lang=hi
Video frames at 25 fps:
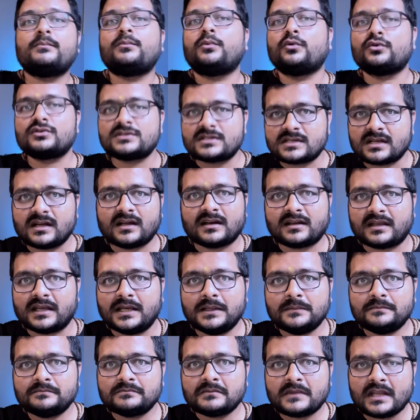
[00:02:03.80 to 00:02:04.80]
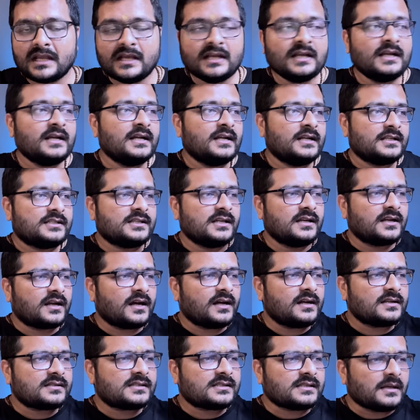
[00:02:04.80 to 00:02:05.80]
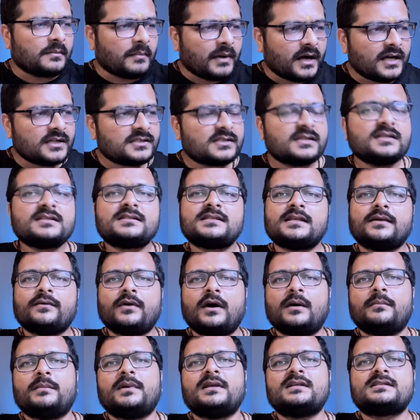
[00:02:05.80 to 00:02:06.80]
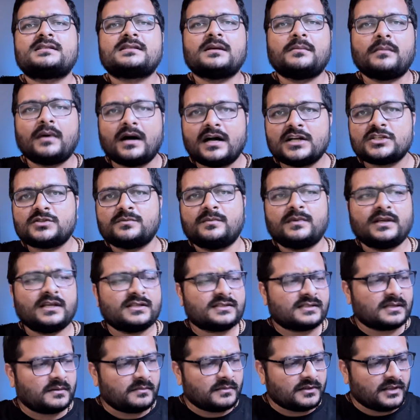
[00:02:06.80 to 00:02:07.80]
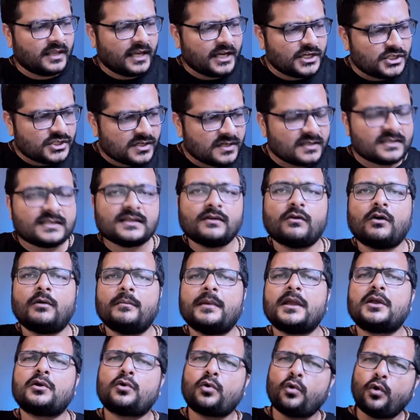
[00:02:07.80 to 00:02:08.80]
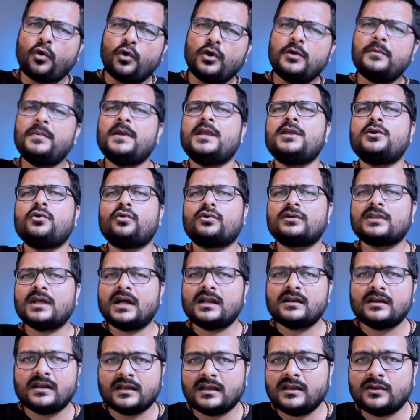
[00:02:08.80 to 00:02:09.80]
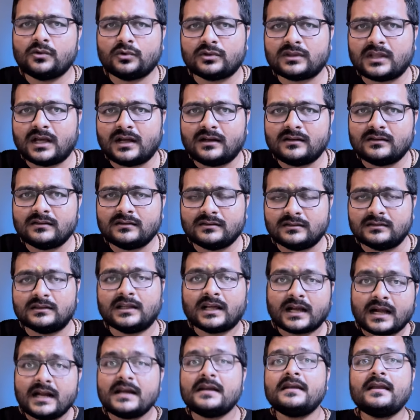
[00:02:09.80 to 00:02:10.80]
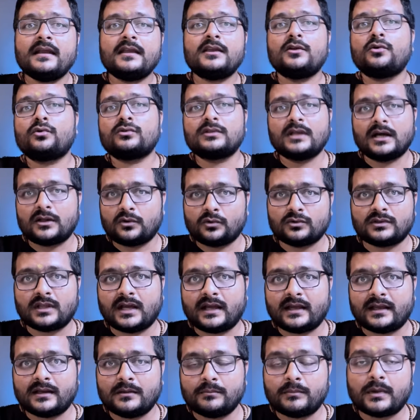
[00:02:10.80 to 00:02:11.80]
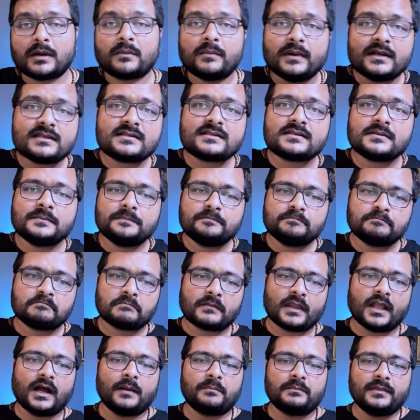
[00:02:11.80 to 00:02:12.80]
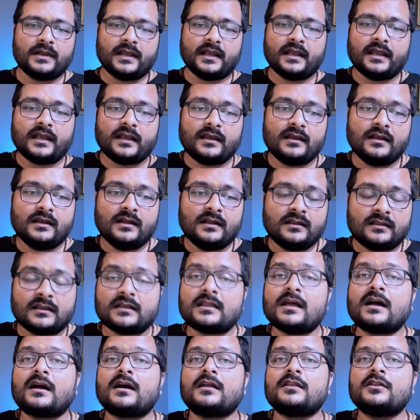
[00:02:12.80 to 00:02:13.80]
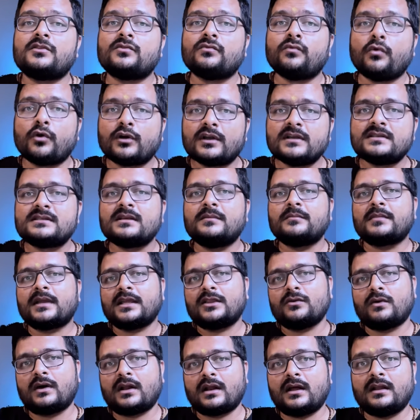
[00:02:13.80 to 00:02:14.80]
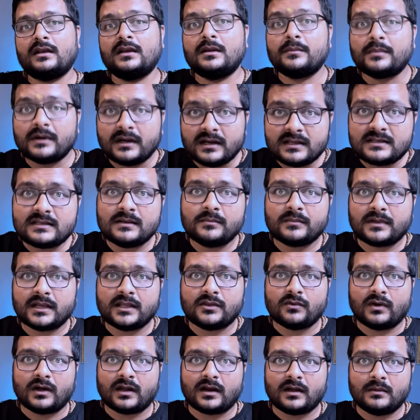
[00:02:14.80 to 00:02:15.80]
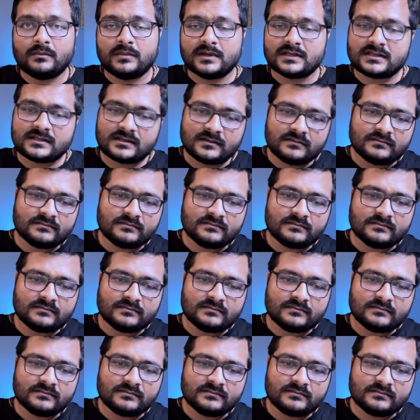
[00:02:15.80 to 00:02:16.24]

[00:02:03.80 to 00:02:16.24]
पोस्ट करके जिनका समाज की सेवा में समाज में देश की सेवा में कोई भी योगदान नहीं होता नगण्य योगदान होता है पर बस अपने तथाकथित वोकिज्म के द्वारा लिबरलिज्म के द्वारा बस